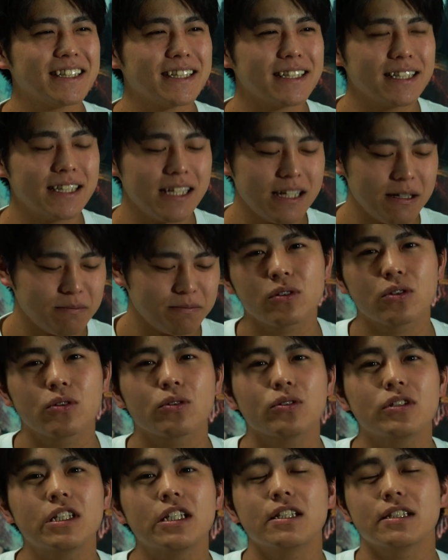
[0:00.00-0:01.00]
で、
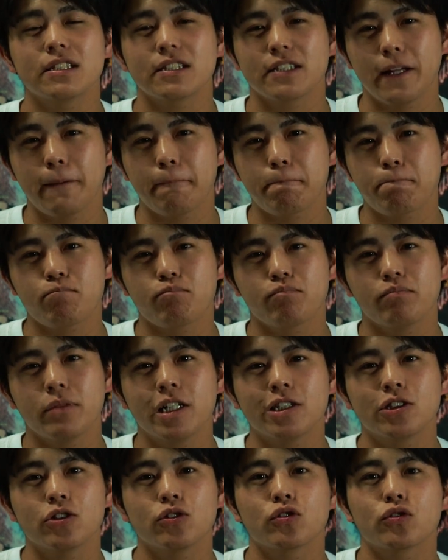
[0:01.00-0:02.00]
ここでですね、
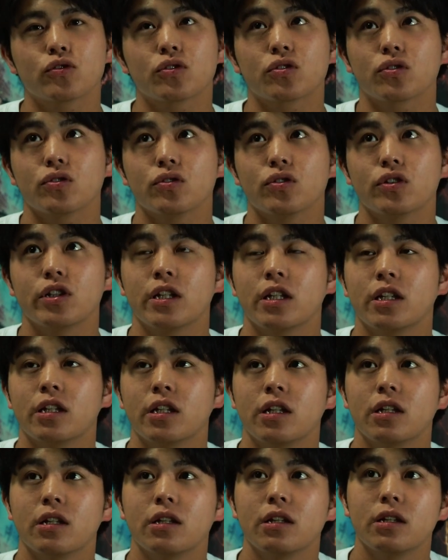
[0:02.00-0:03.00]
まあちょっと、
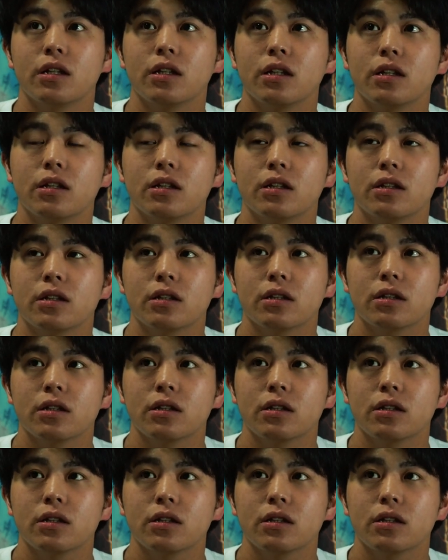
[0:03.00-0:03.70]
え